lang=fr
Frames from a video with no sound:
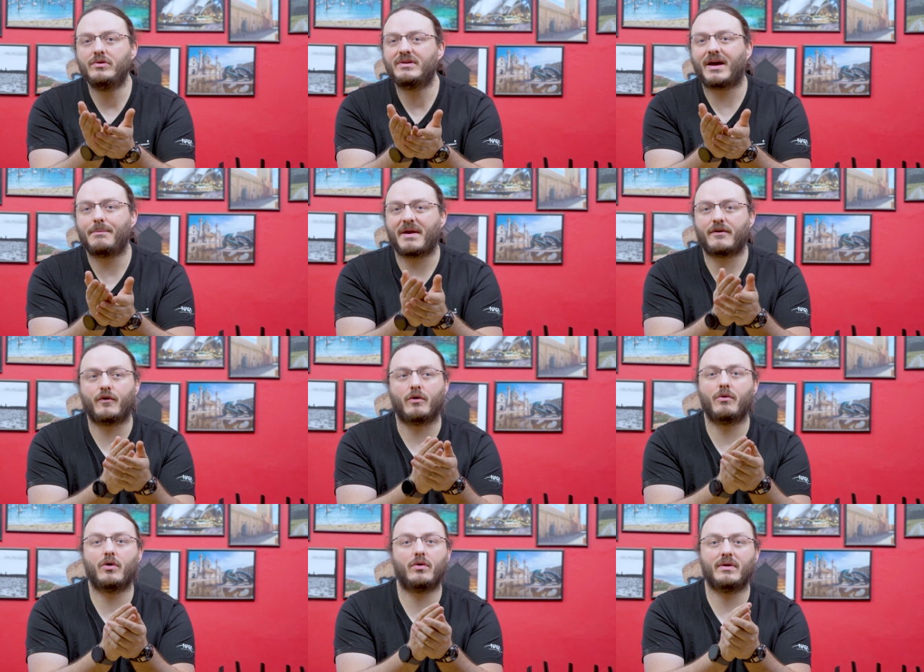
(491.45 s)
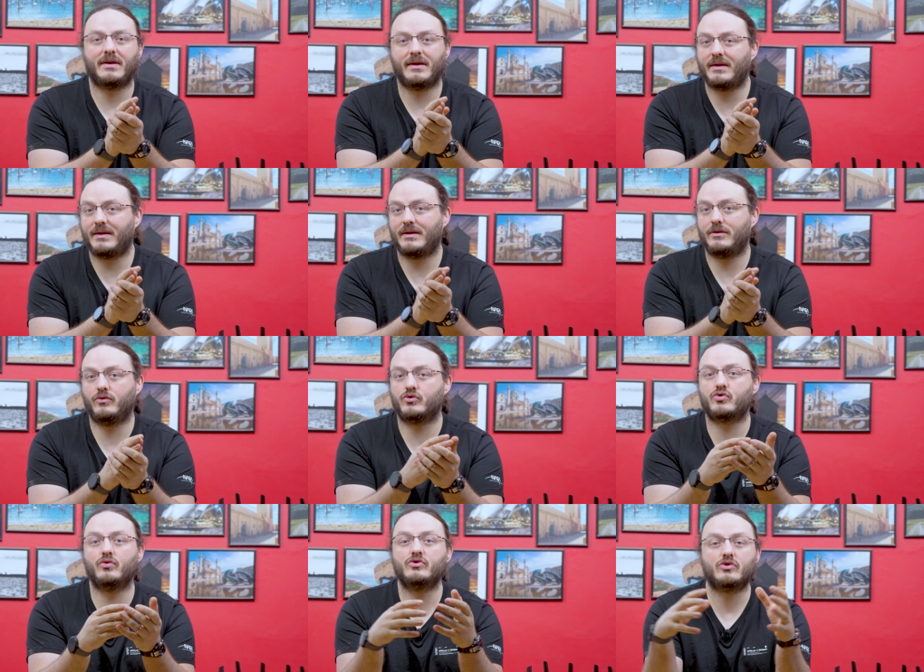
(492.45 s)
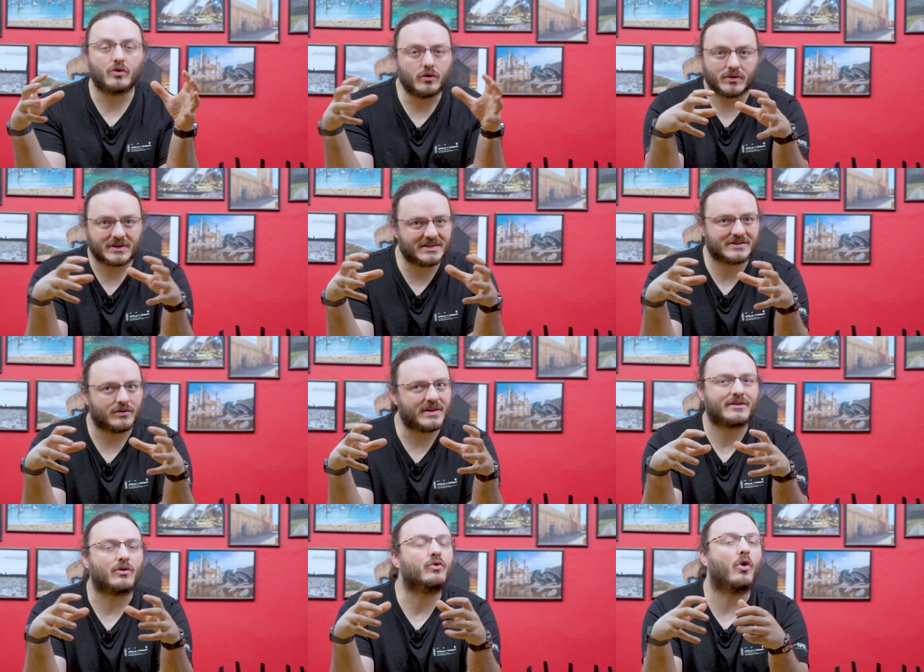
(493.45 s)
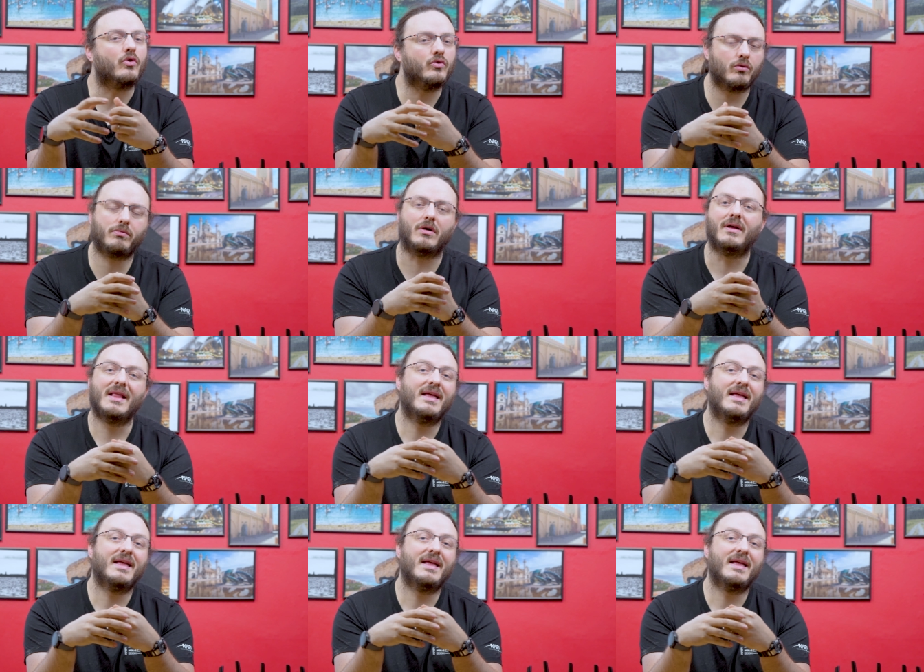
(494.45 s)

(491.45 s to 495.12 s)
ultra performants et de choses euh, qui se connectent en grand nombre